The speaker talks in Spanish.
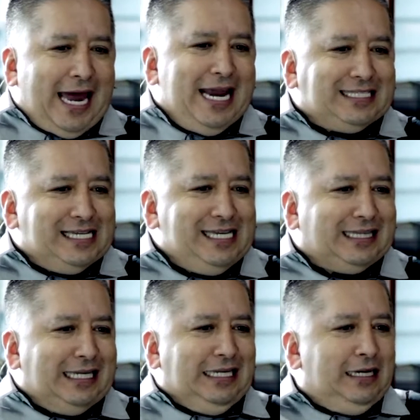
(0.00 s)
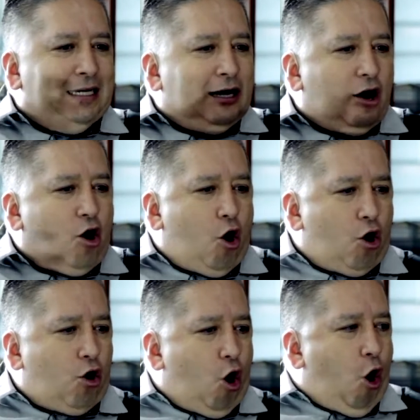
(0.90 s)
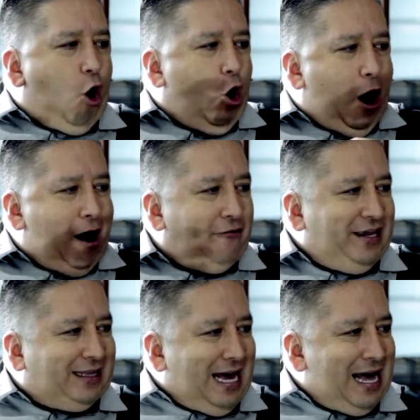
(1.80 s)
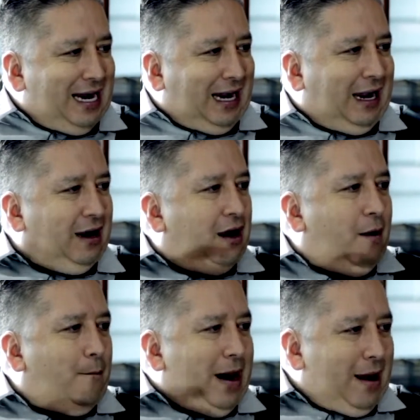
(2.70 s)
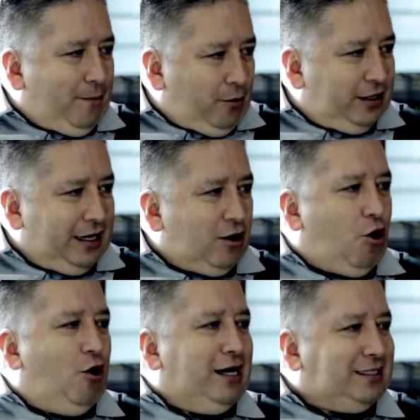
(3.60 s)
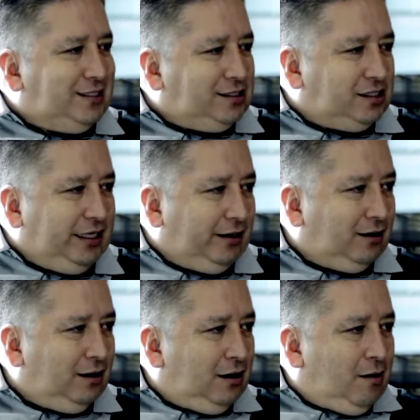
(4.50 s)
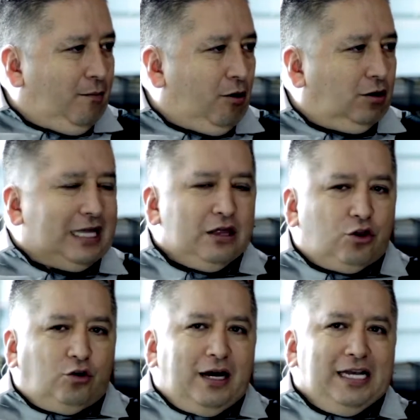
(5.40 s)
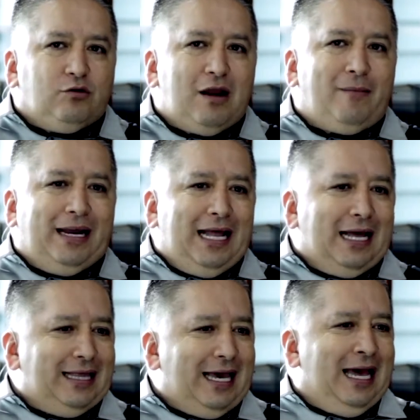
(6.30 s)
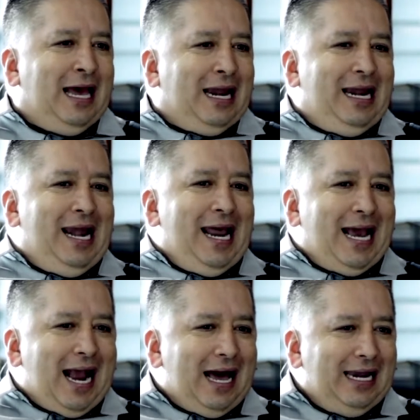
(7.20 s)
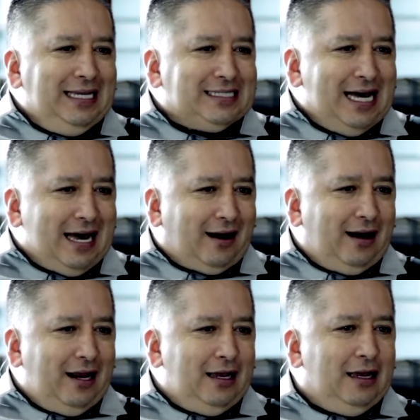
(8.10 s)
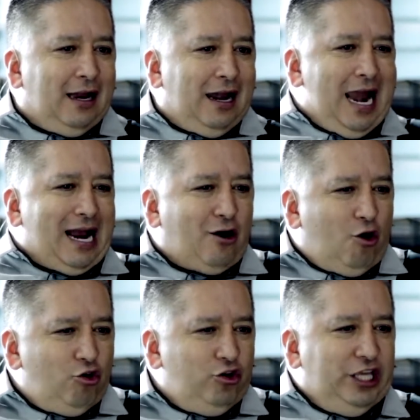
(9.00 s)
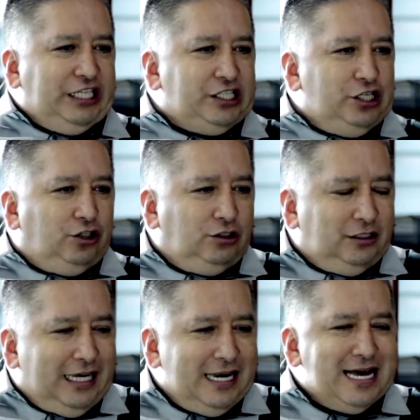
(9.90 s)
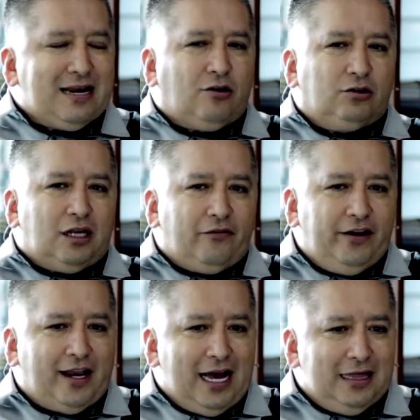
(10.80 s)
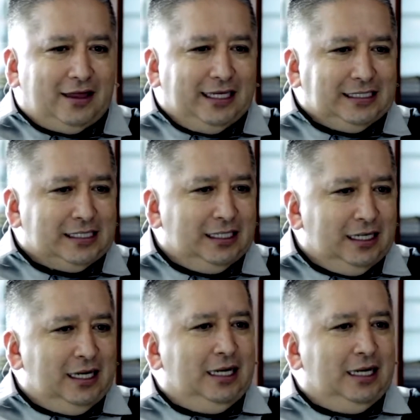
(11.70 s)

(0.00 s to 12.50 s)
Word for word: que necesitan cohabitar para poder coexistir. Por lo tanto, es una manera de legalizarle la condición de narcotraficantes